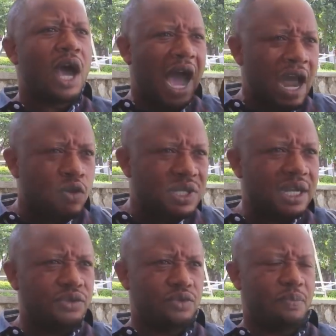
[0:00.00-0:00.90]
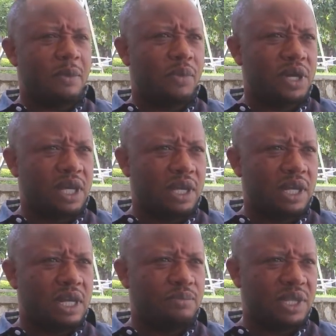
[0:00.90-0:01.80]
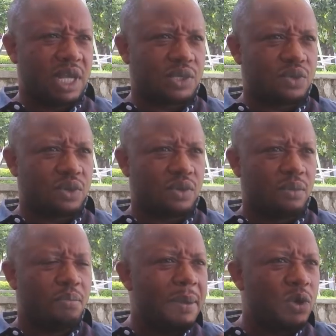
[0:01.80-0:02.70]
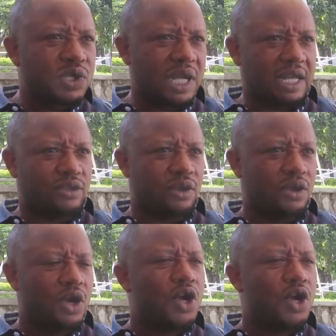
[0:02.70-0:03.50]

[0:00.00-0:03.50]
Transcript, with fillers: à nos élus du peuple, les, députés nationaux, même aux sénateurs.